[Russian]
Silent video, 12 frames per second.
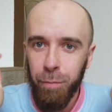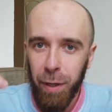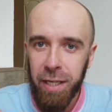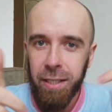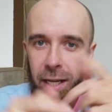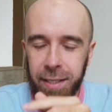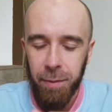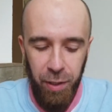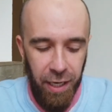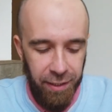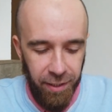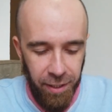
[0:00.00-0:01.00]
Понеслась,
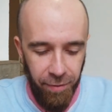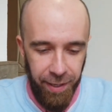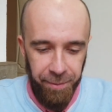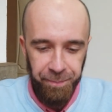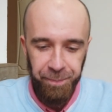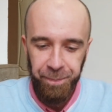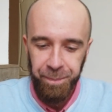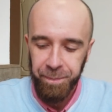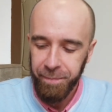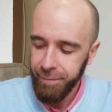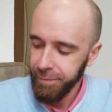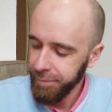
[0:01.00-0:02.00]
оператор, давай.
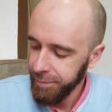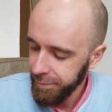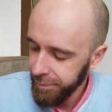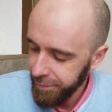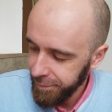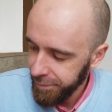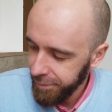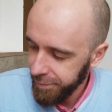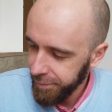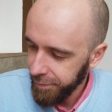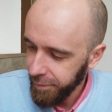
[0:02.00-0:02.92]
Стол.